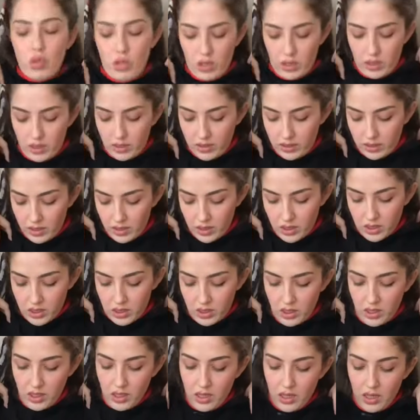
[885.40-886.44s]
arkadaşlar.
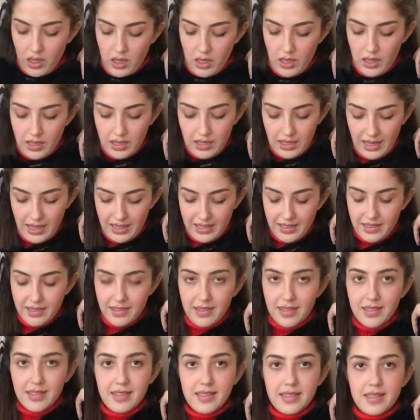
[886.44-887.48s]
Yani
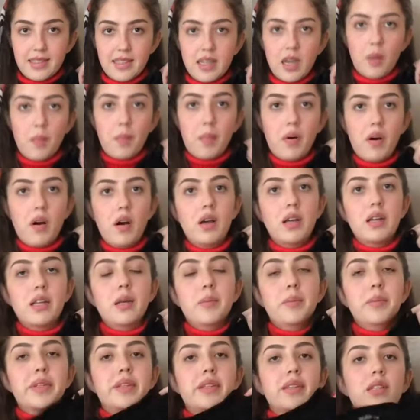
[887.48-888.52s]
diz kapağıyla
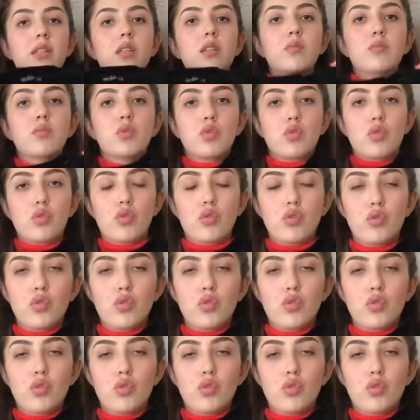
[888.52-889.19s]
bir boyu.